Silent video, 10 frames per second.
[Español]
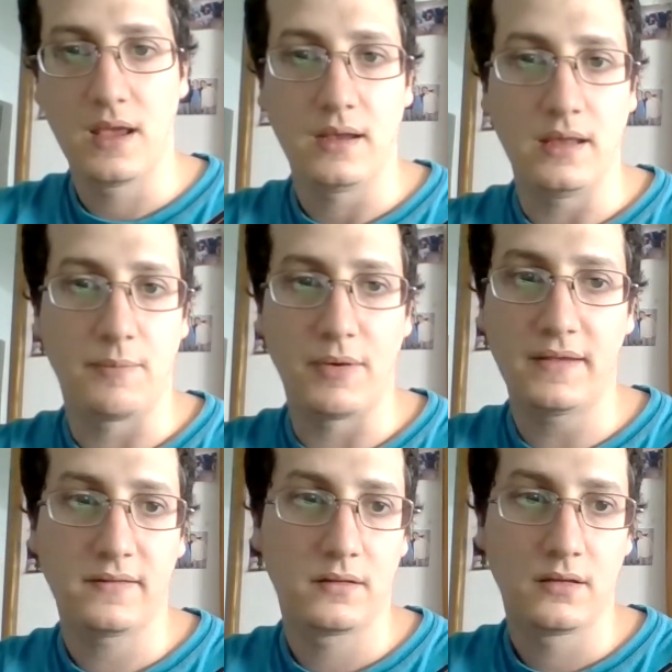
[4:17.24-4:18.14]
Y
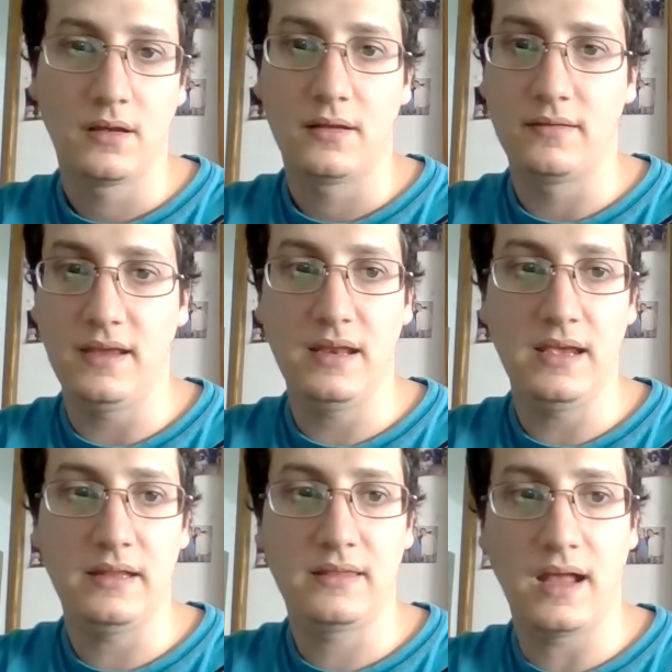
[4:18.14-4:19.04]
después,
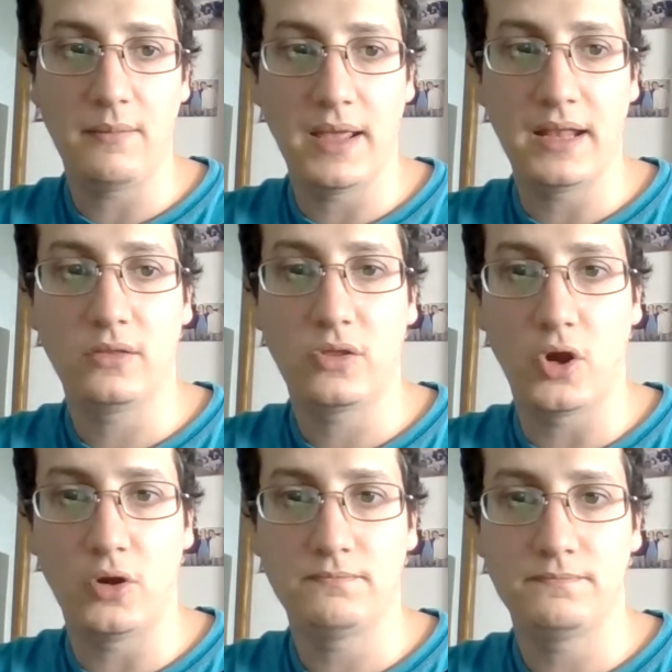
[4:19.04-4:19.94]
tirita
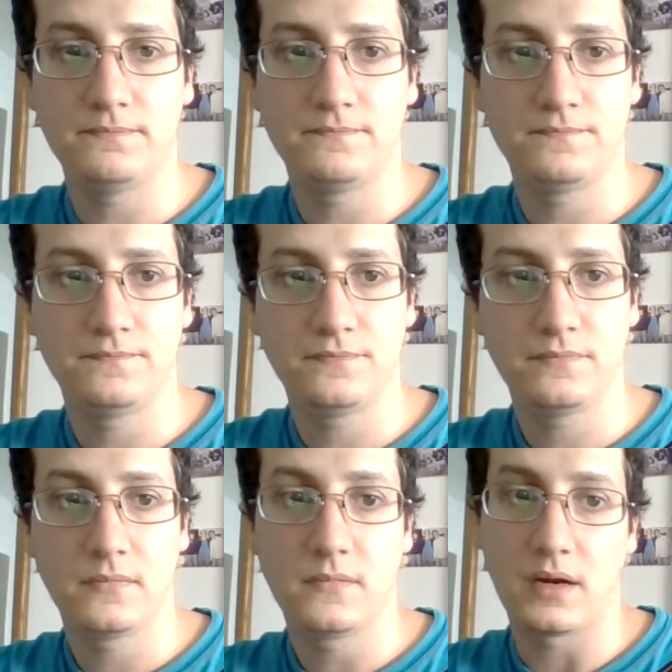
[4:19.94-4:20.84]
mentón
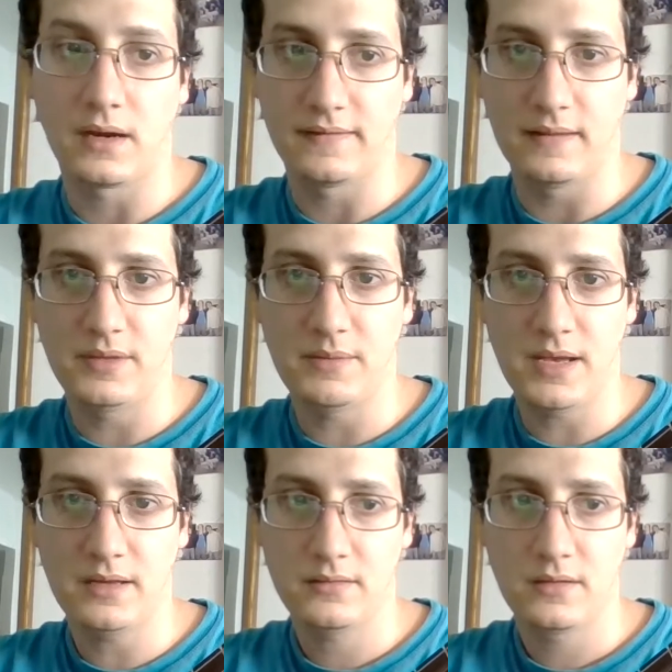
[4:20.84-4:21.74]
séptima,